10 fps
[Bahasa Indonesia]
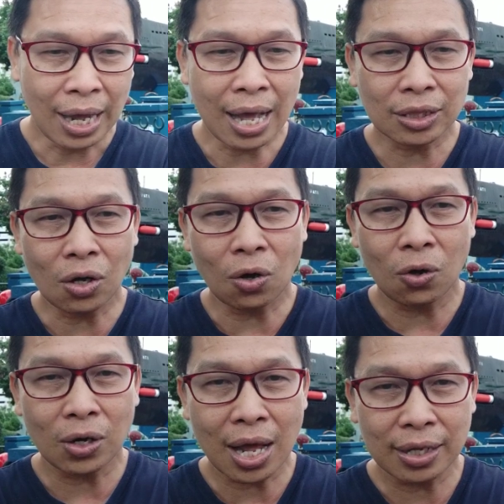atau
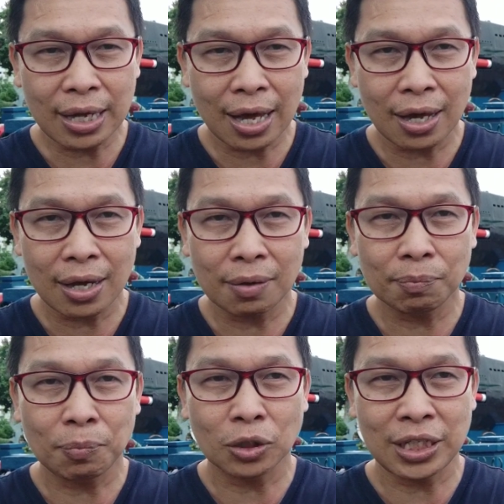orang yang
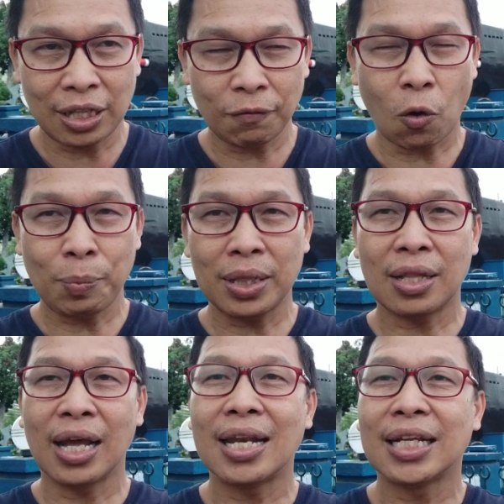positif COVID
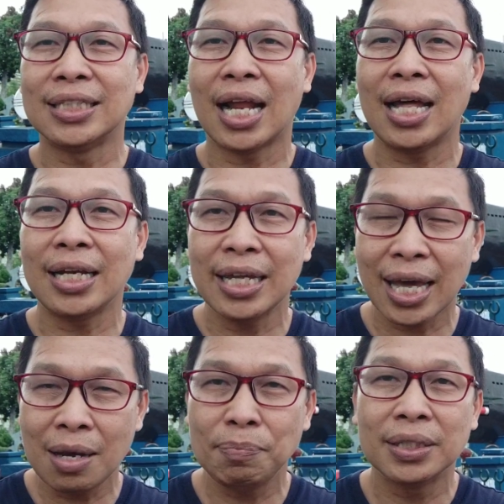dengan gejala
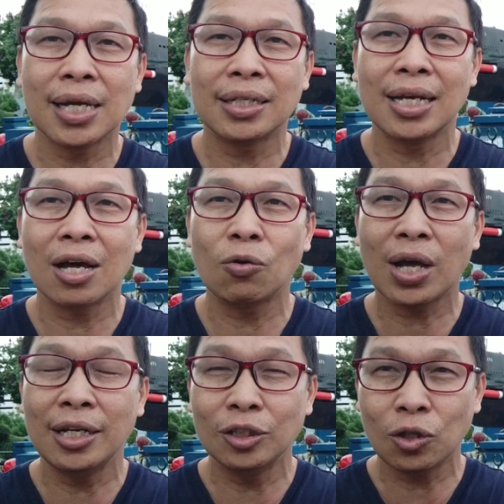ringan bisa
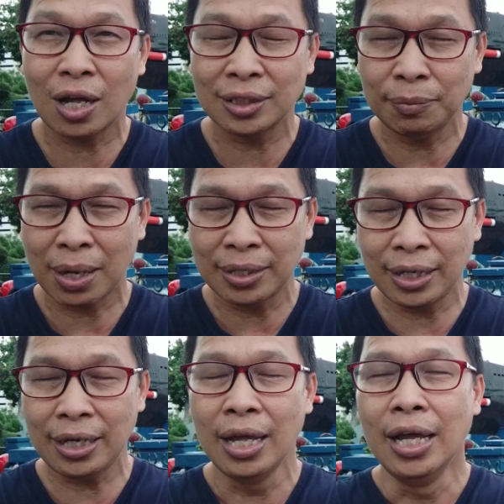dilakukan isolasi
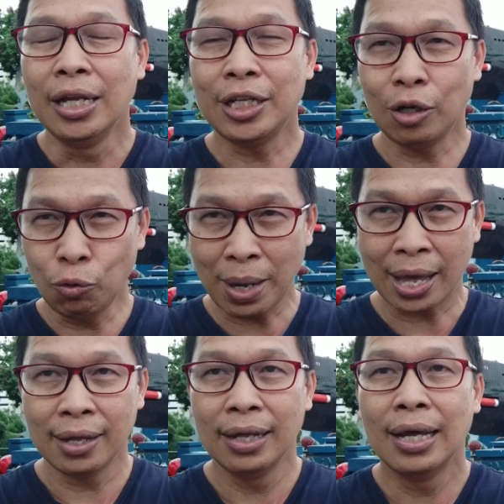mandiri di rumah
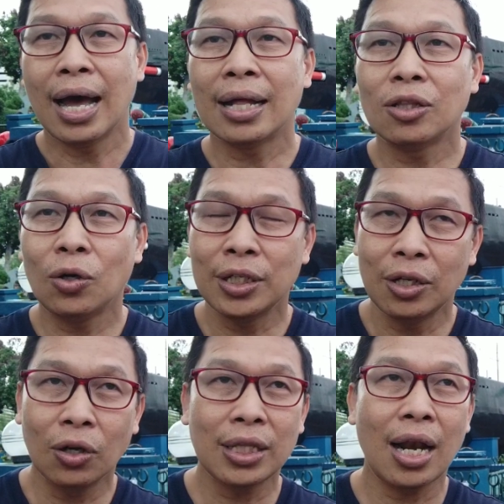atau di
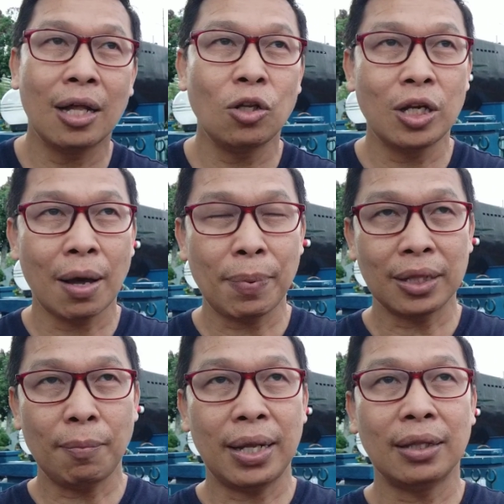hotel atau di
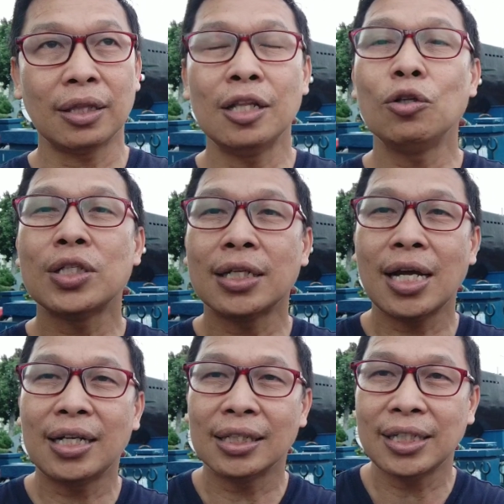apartemen. Tentu
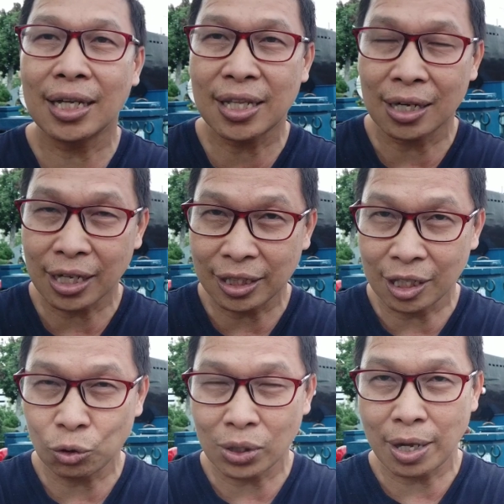saja ada syarat dan
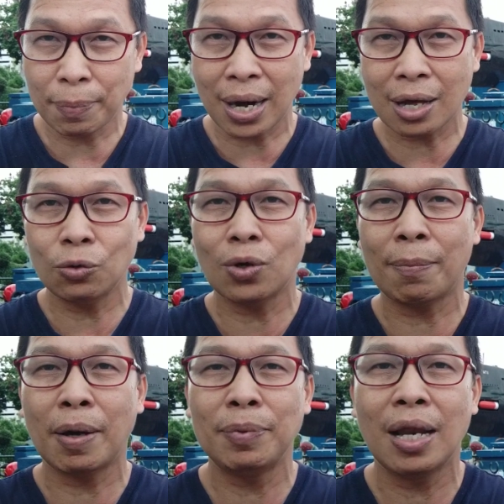ketentuannya berlaku.
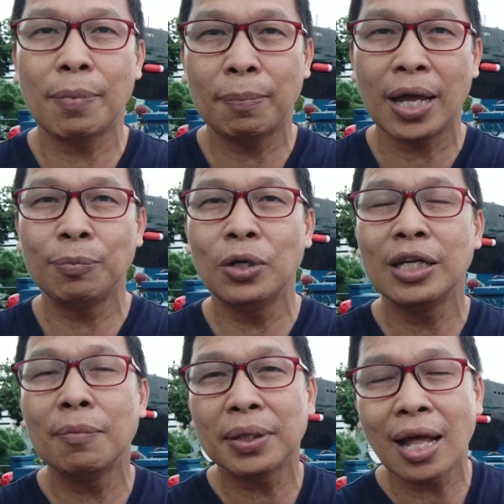Apabila Bapak Ibu
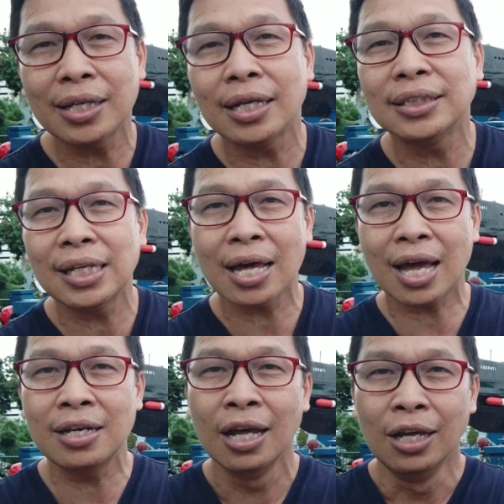ingin bertanya, silakan